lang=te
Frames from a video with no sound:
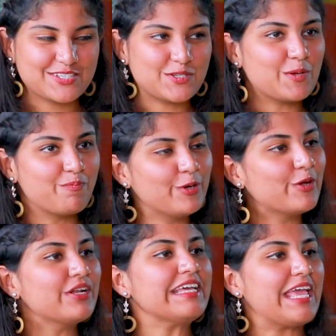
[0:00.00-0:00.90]
సో
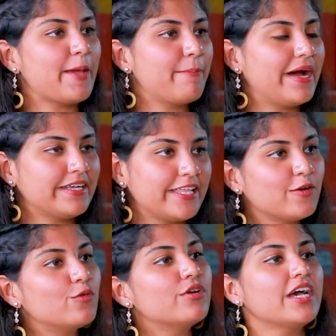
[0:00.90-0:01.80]
ఇప్పుడున్న ఏ పార్టీ
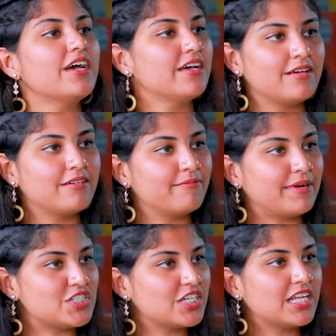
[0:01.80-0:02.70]
కూడా
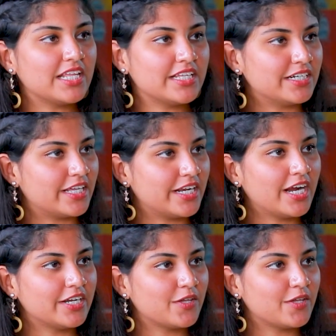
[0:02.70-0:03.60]
మంచిగా లేదంటారా
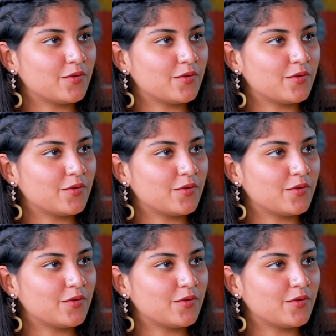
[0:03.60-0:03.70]
అంటే